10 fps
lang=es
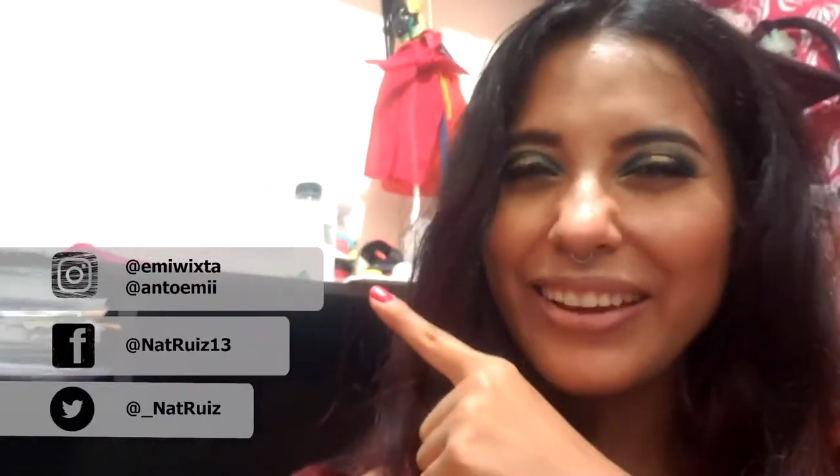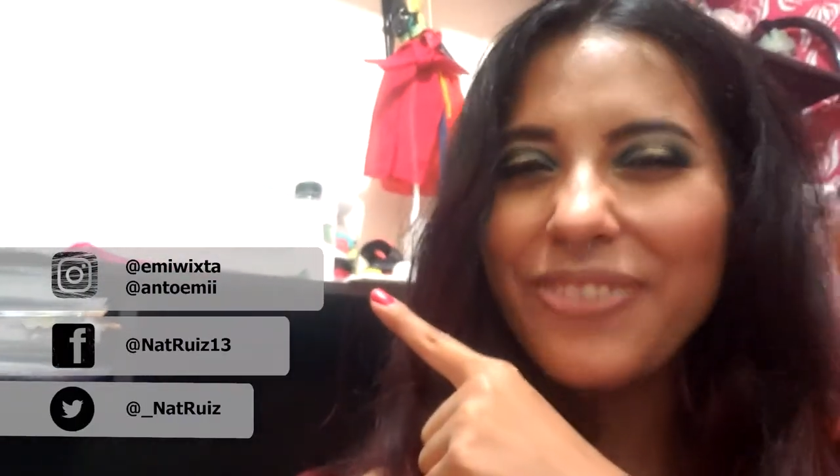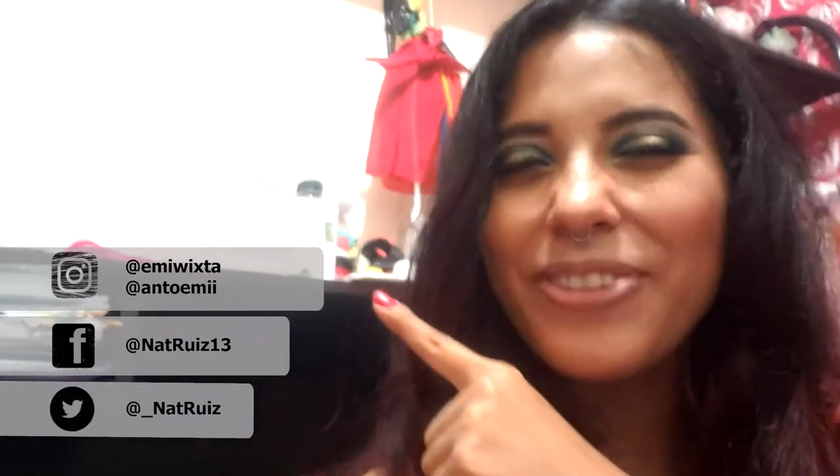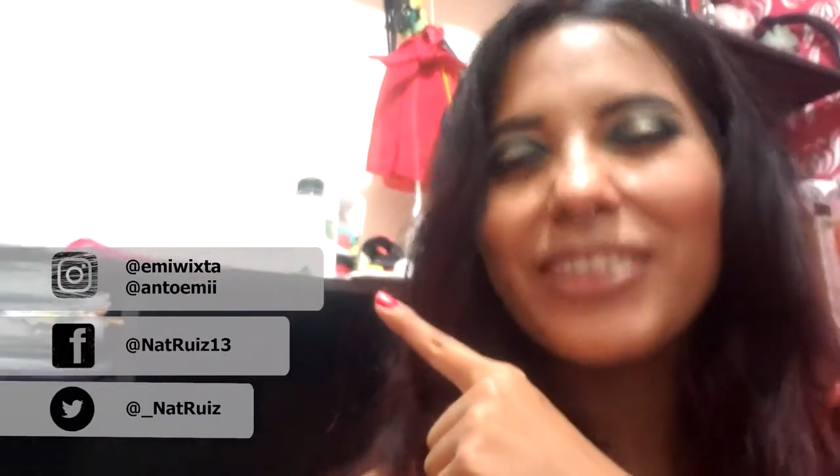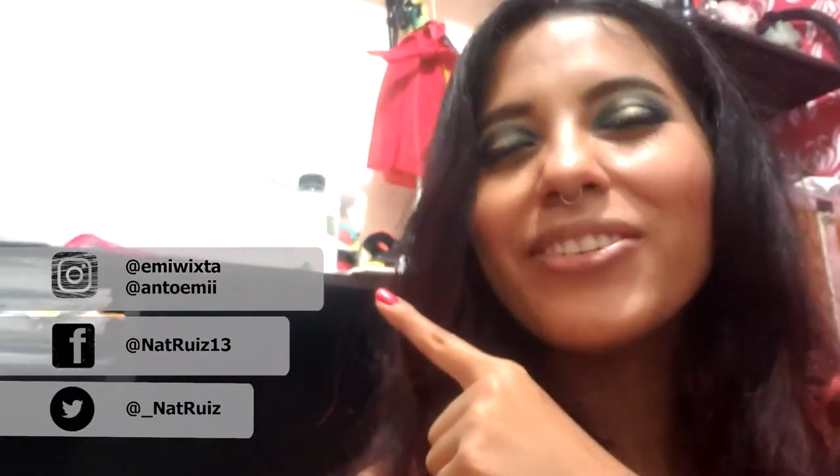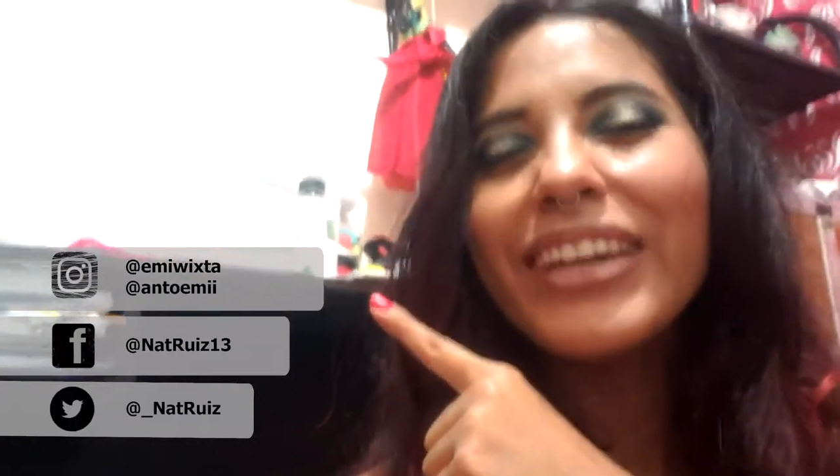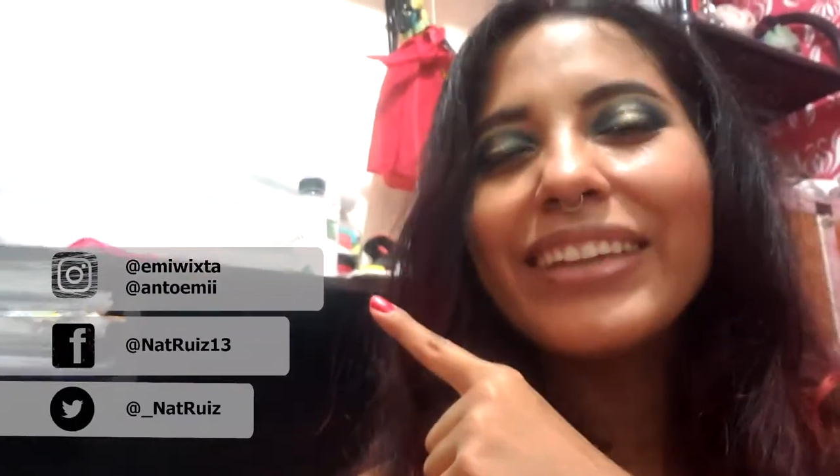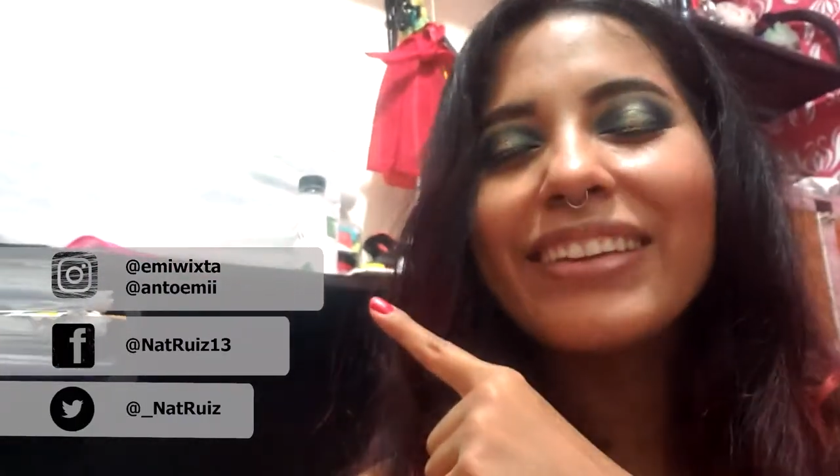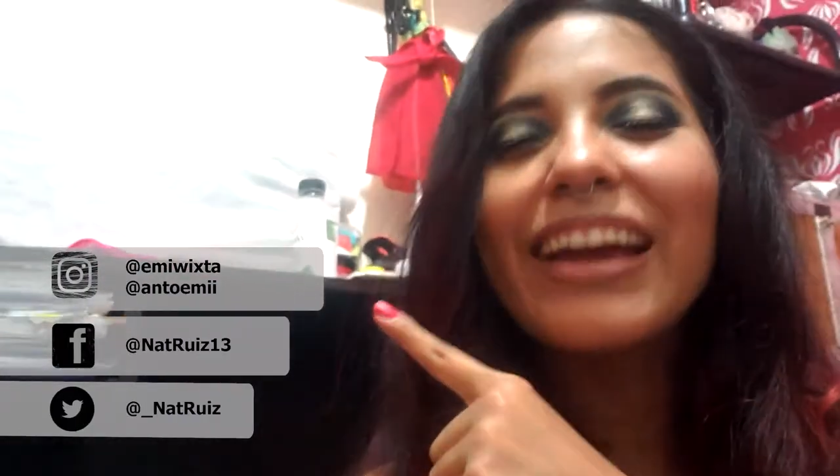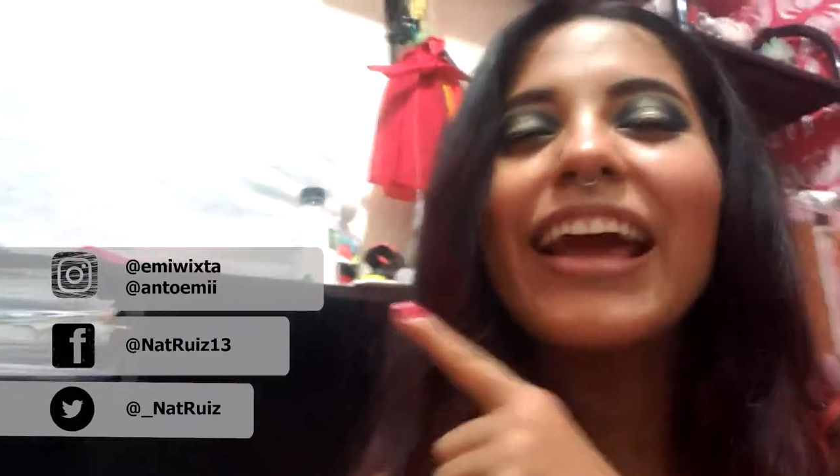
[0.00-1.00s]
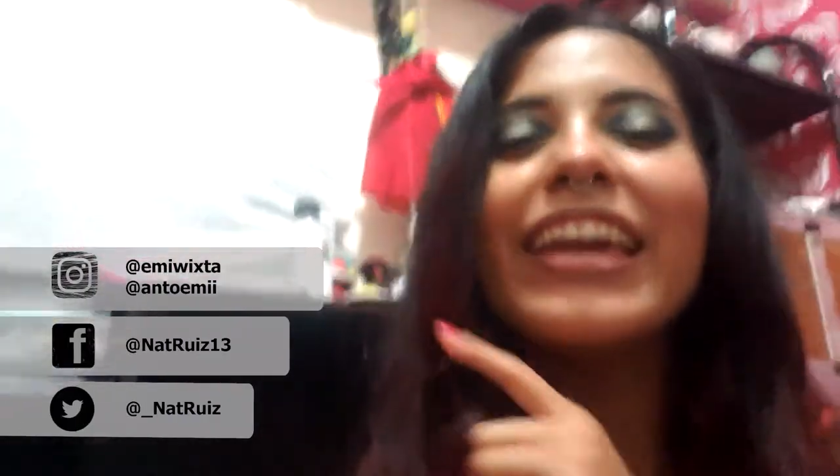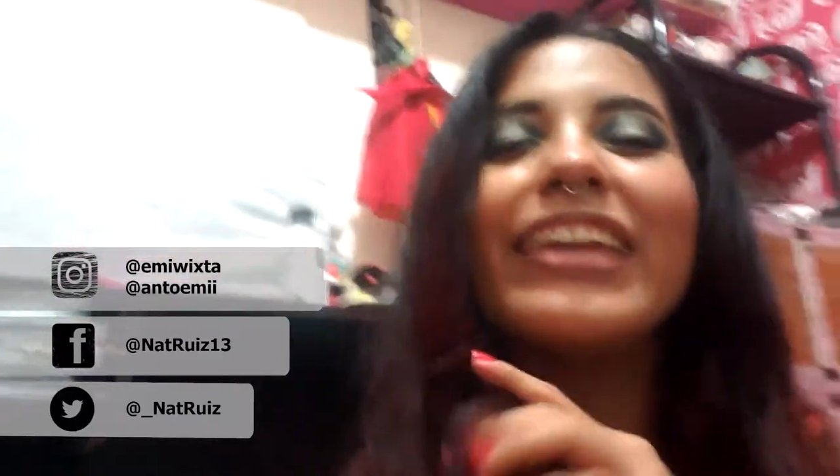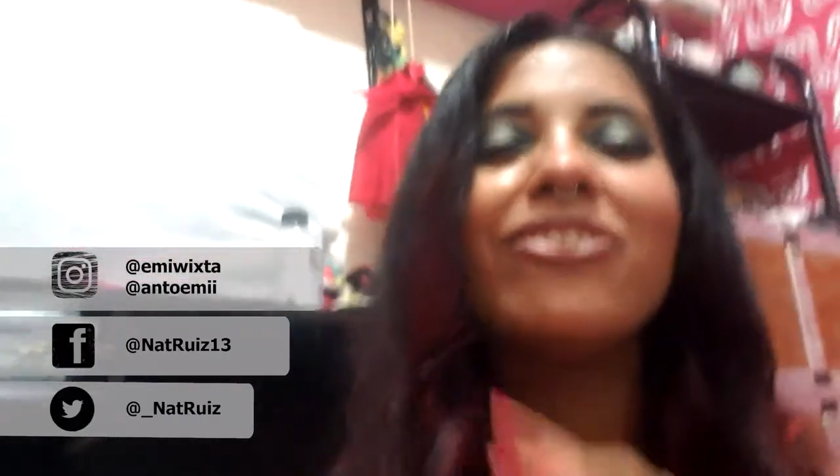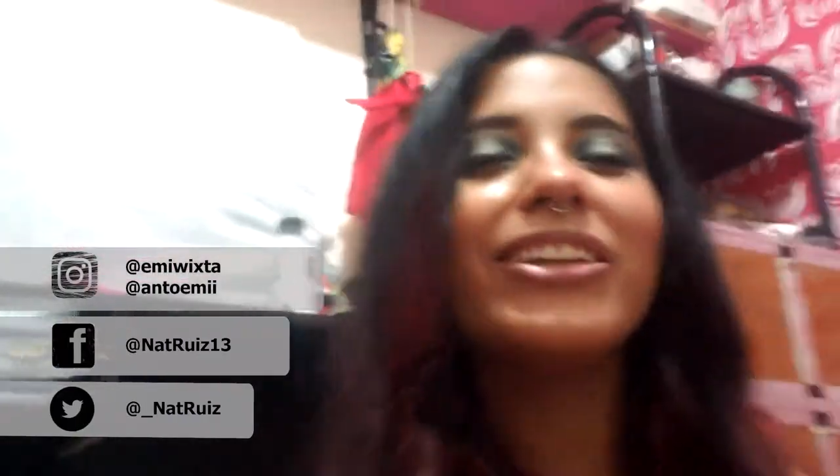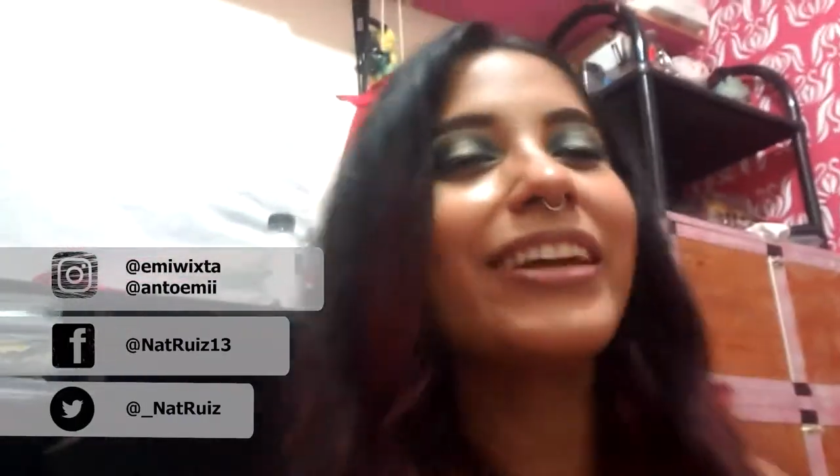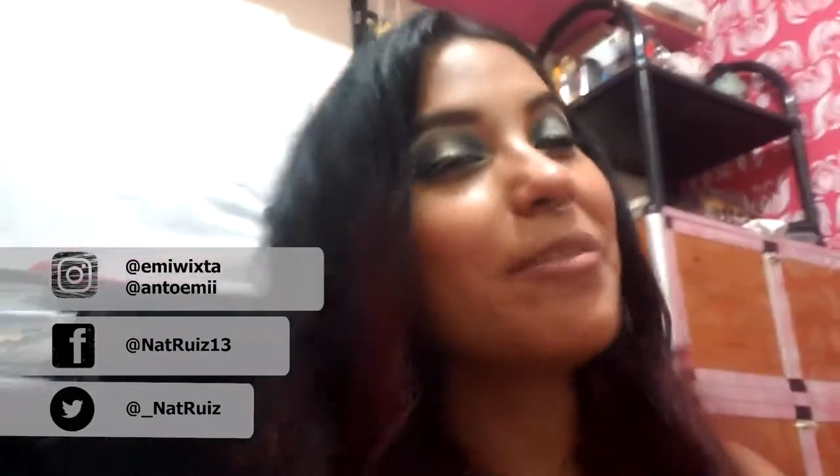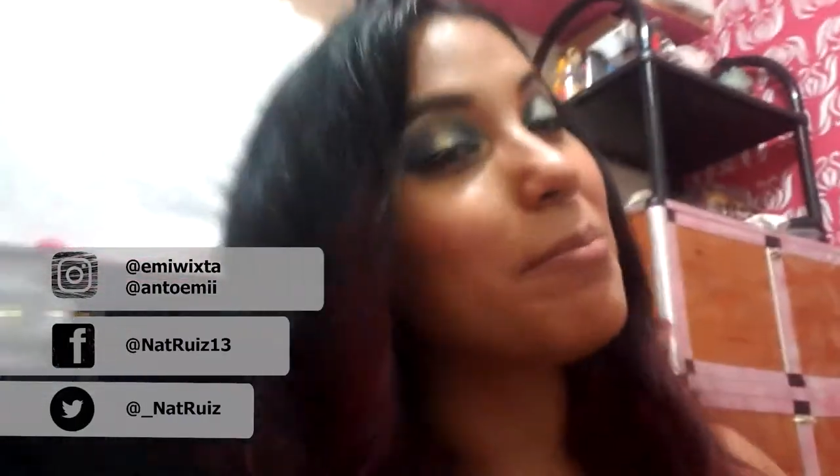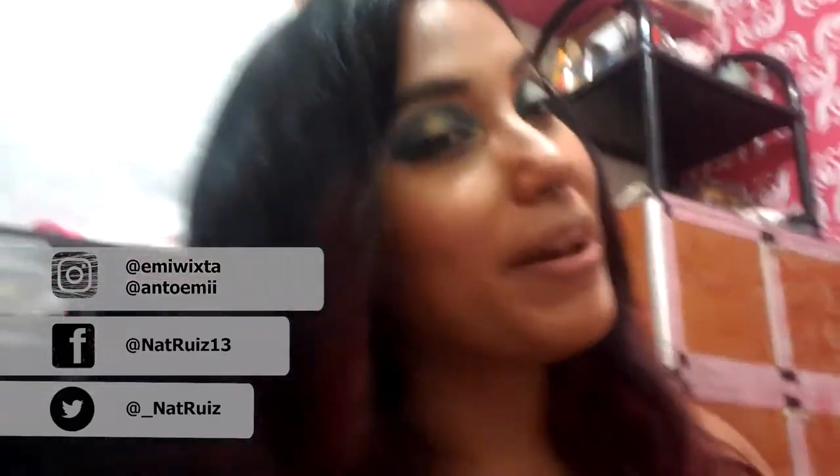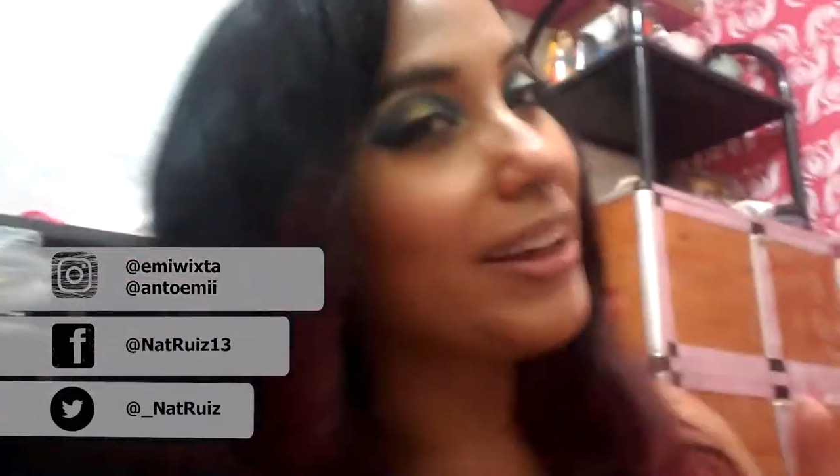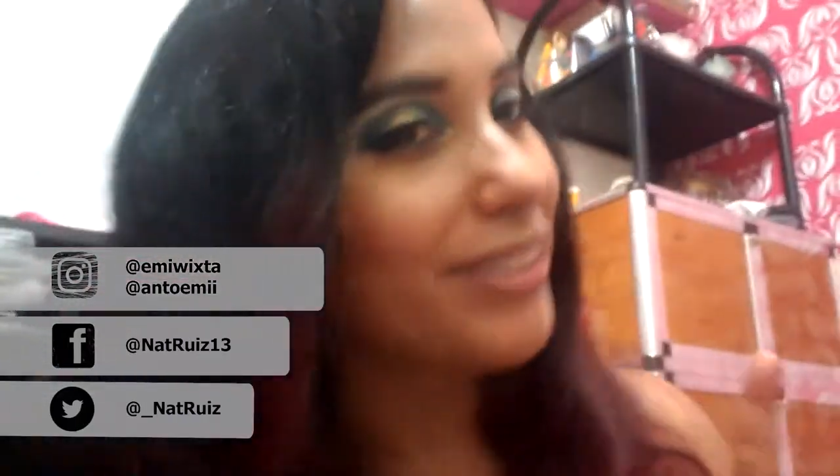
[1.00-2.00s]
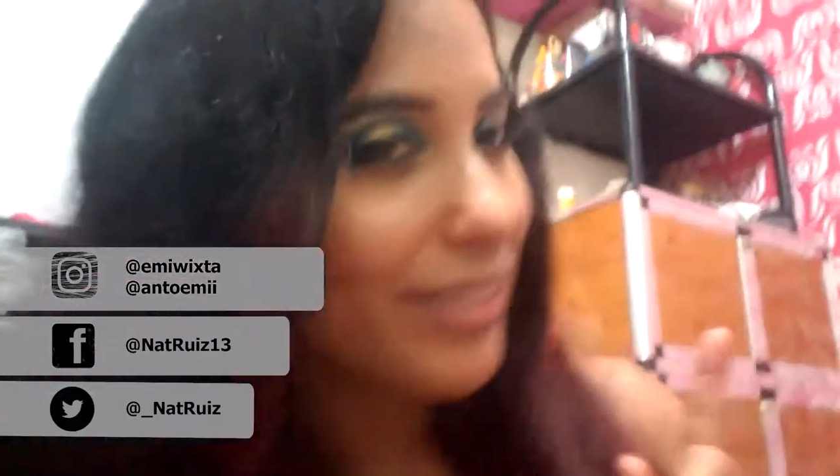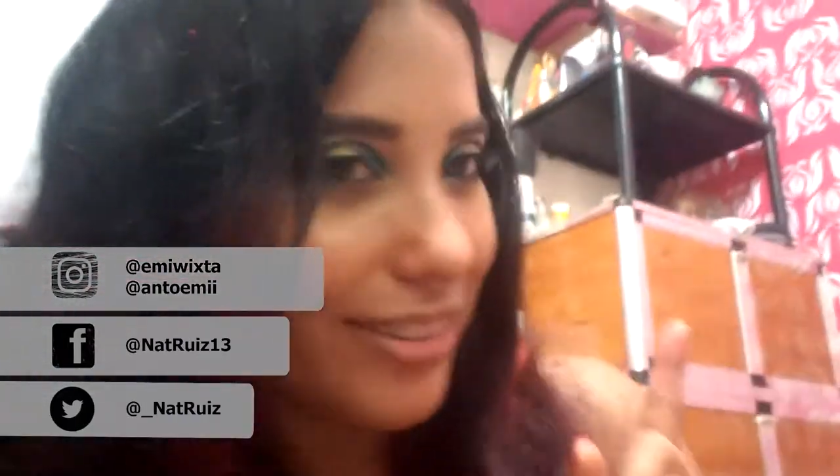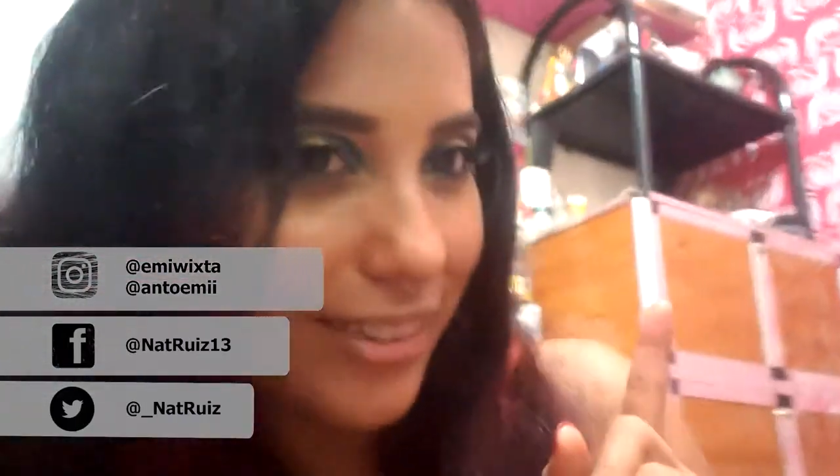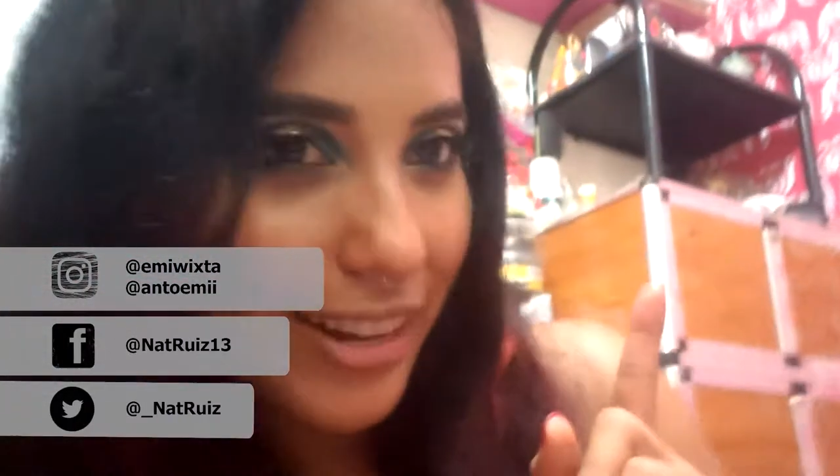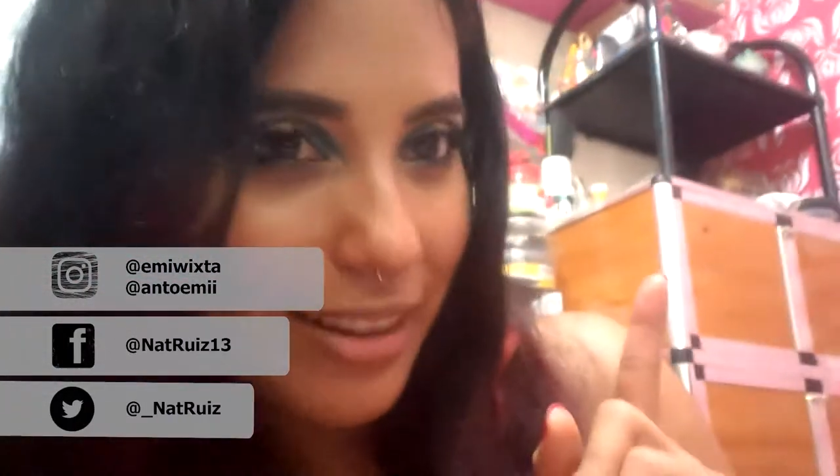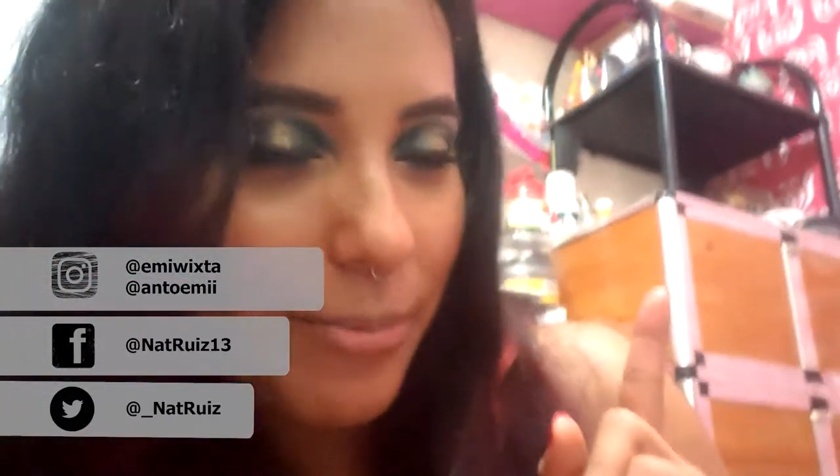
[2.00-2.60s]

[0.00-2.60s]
Tengo Facebook, Instagram y Twitter. Paso todo el